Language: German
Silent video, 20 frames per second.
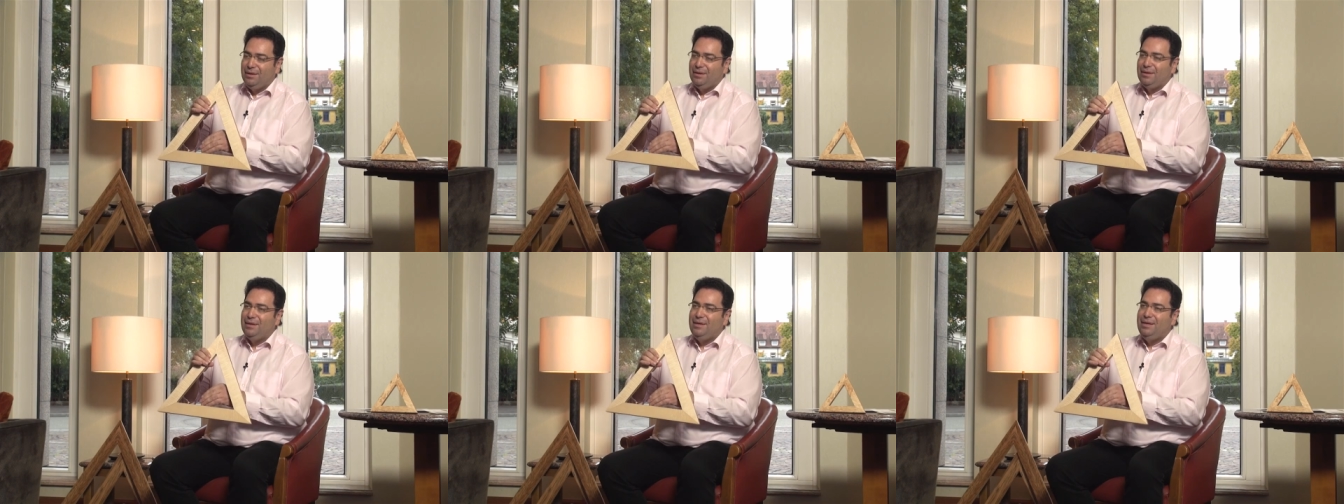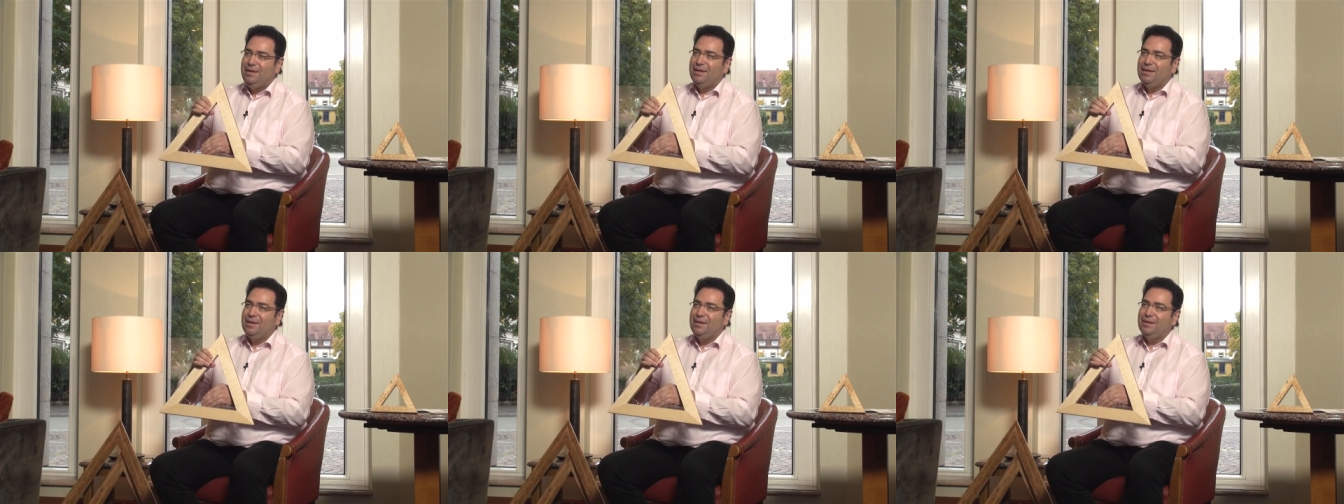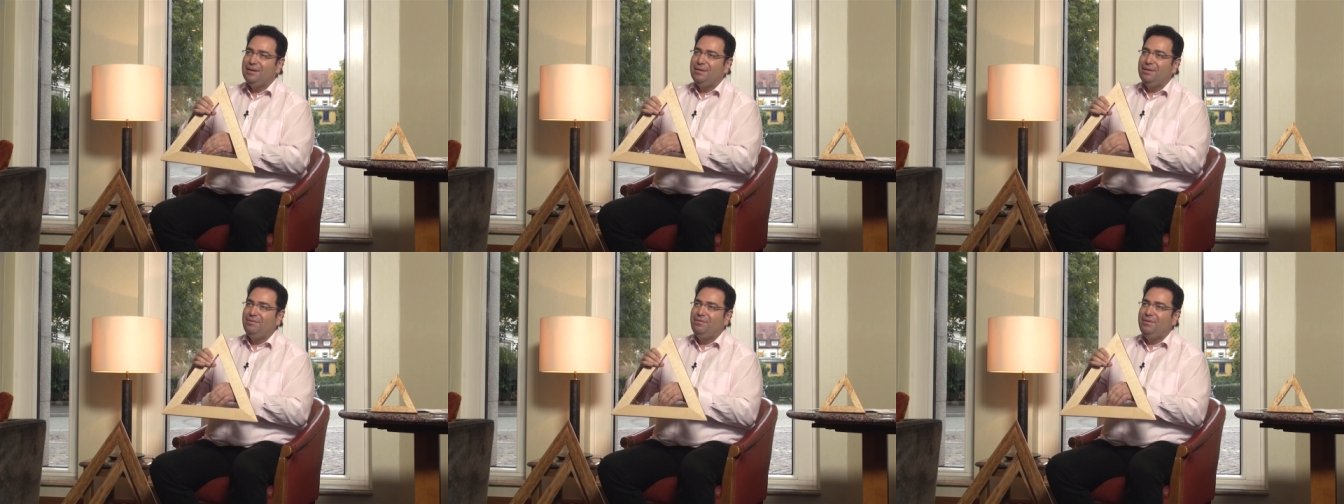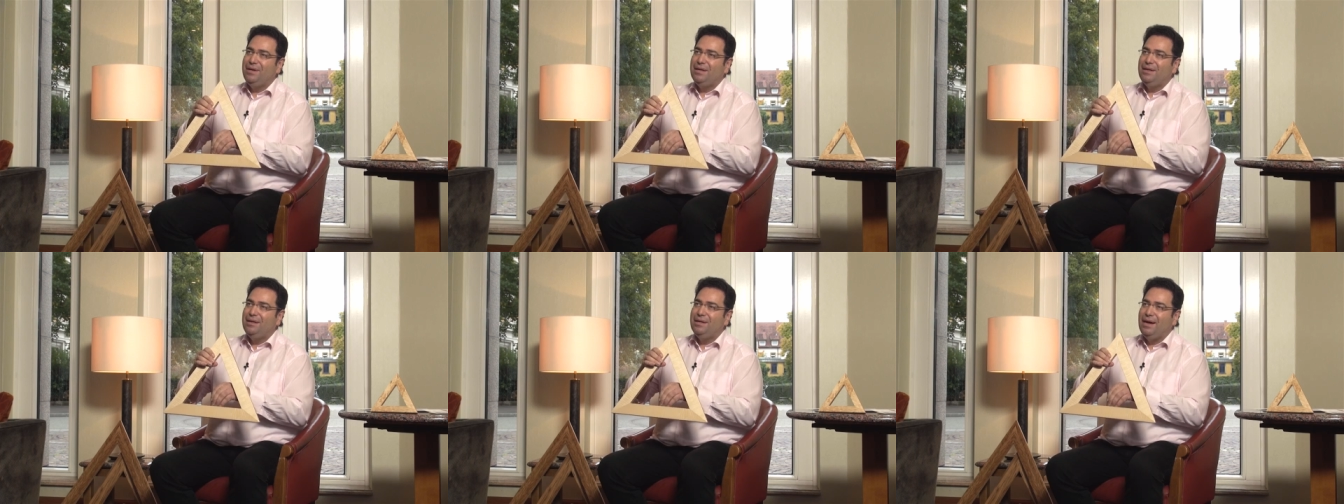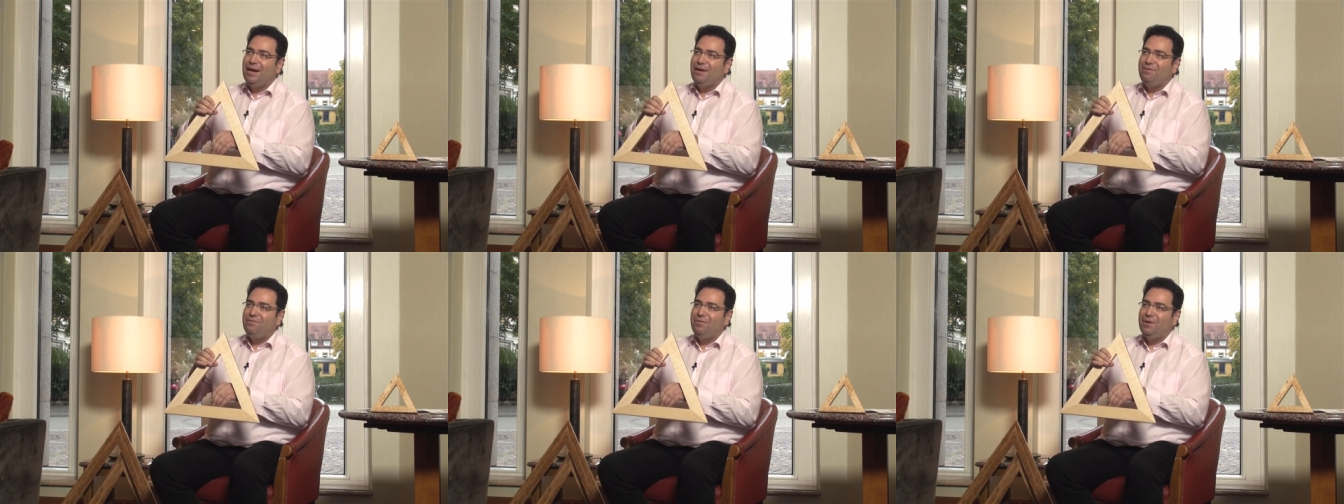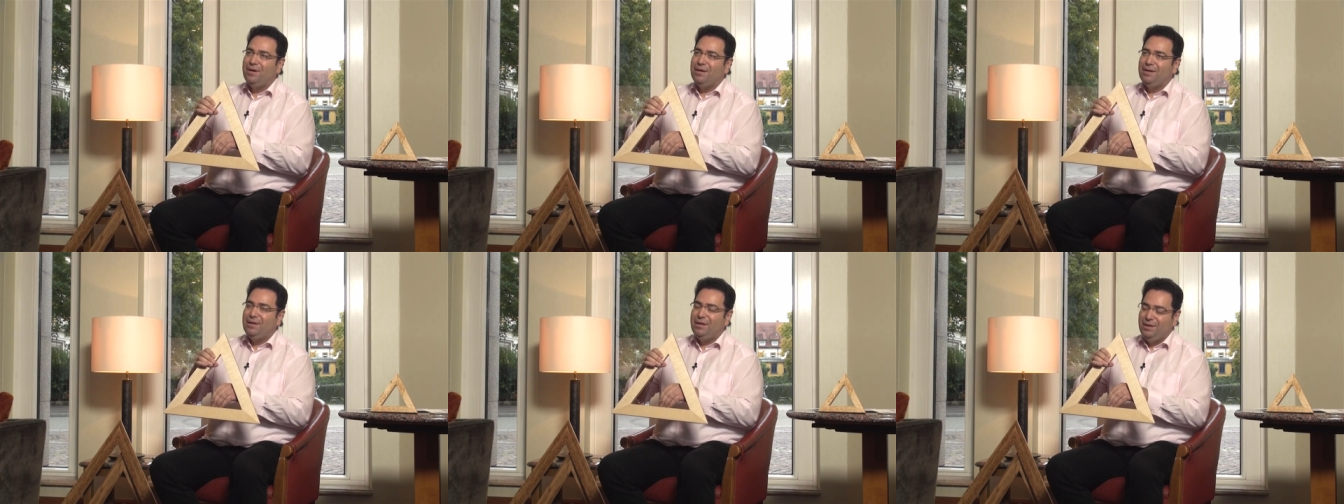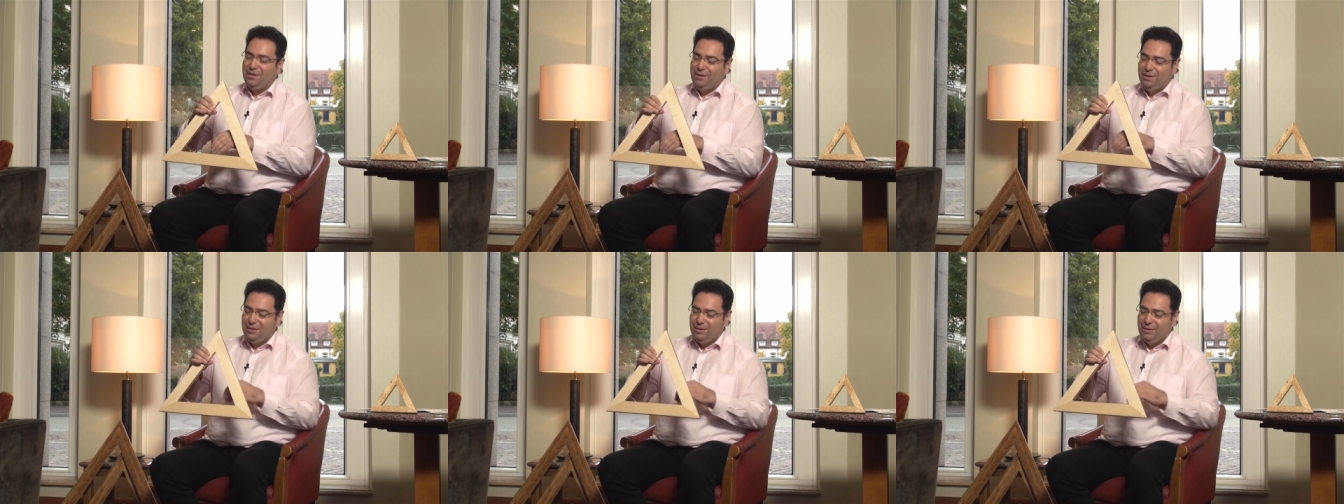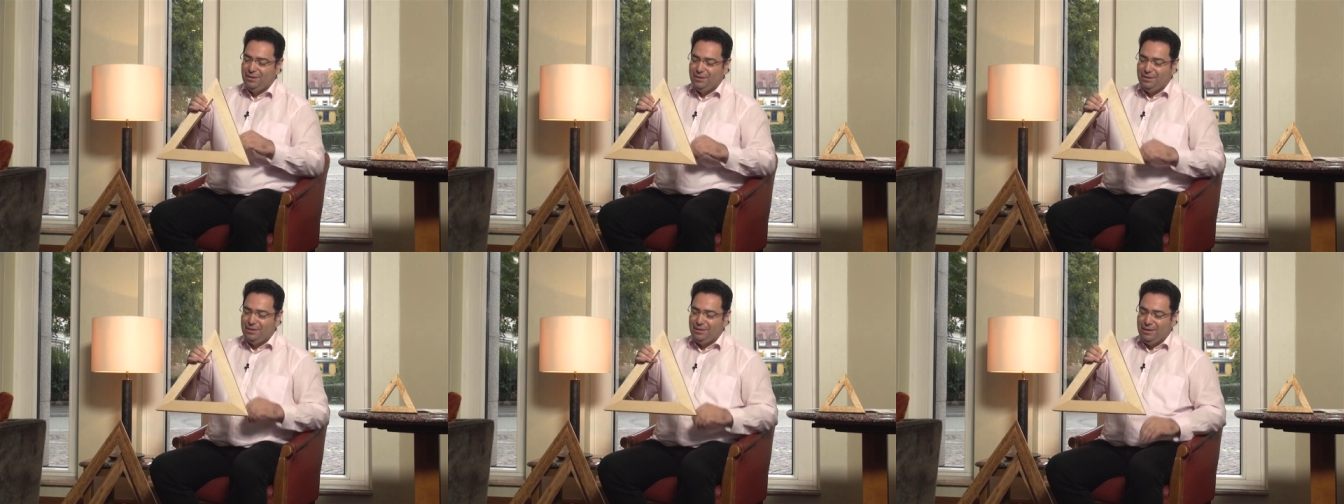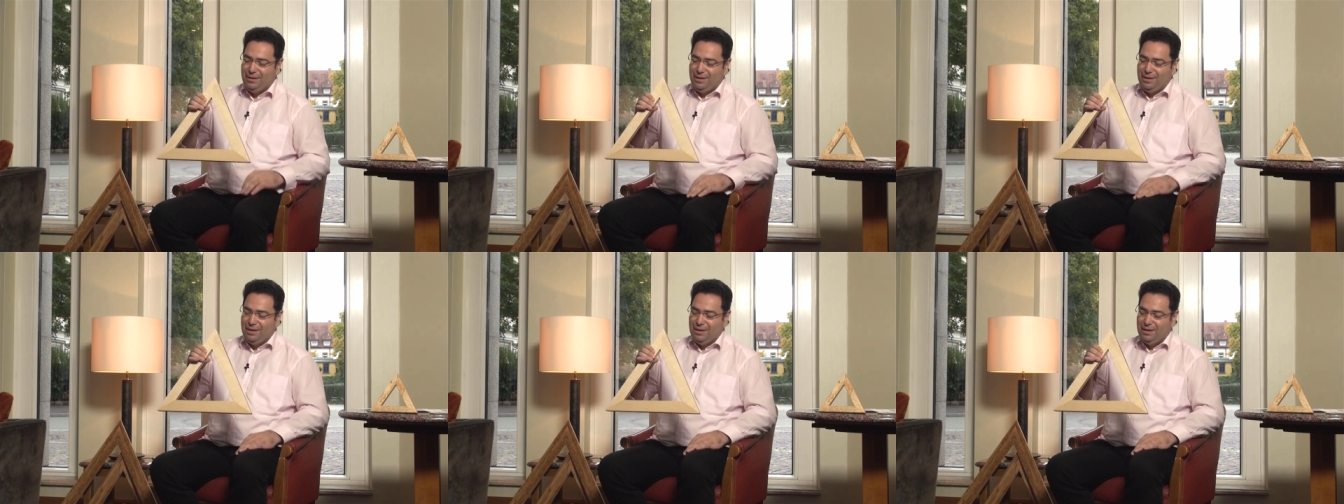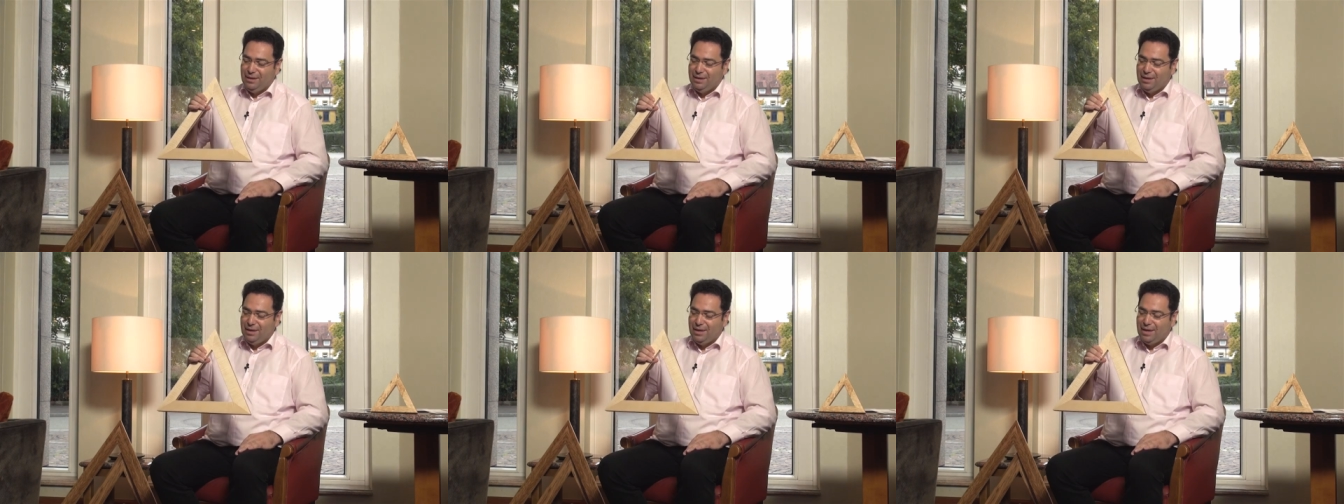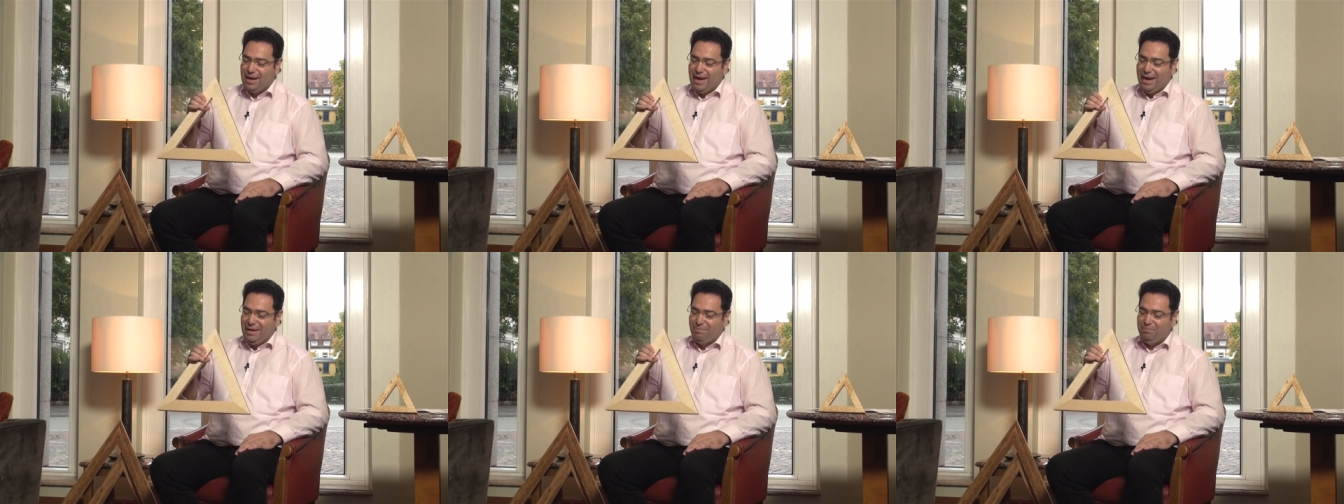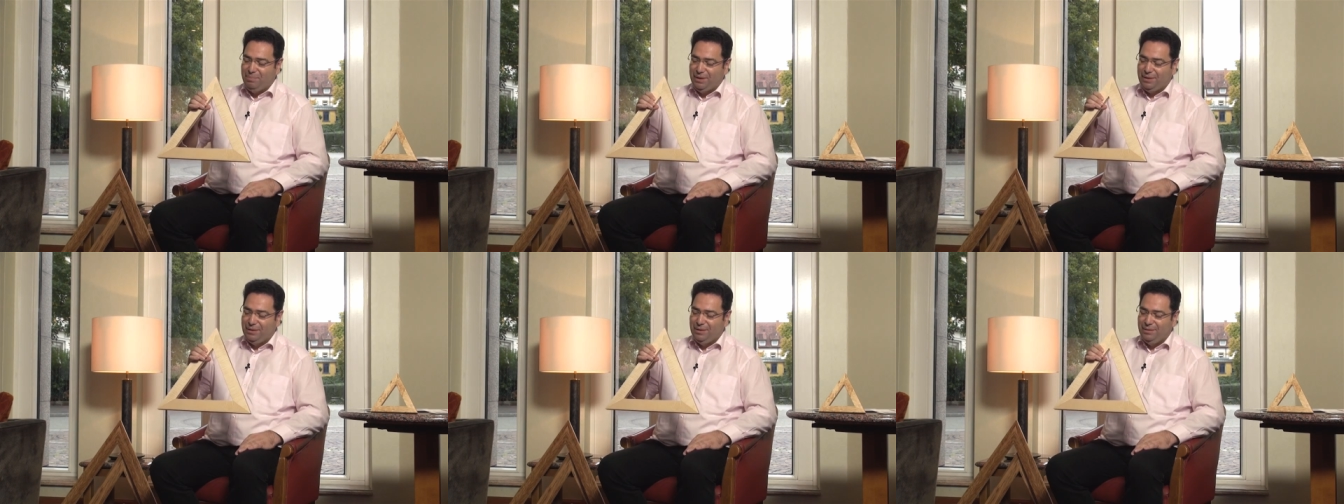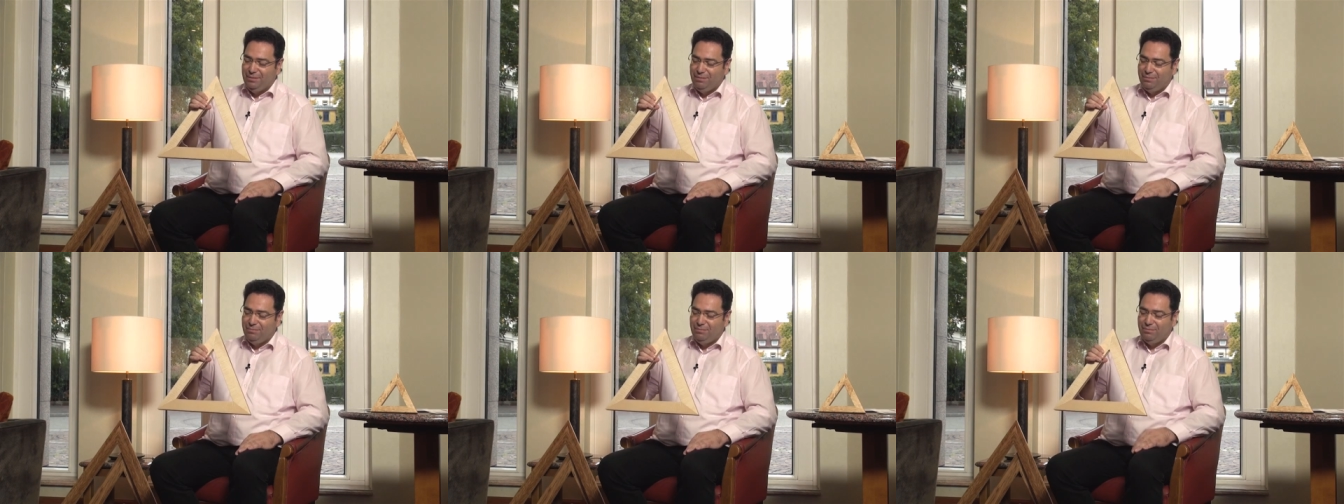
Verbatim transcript: Hier werden einfach die Heil bitten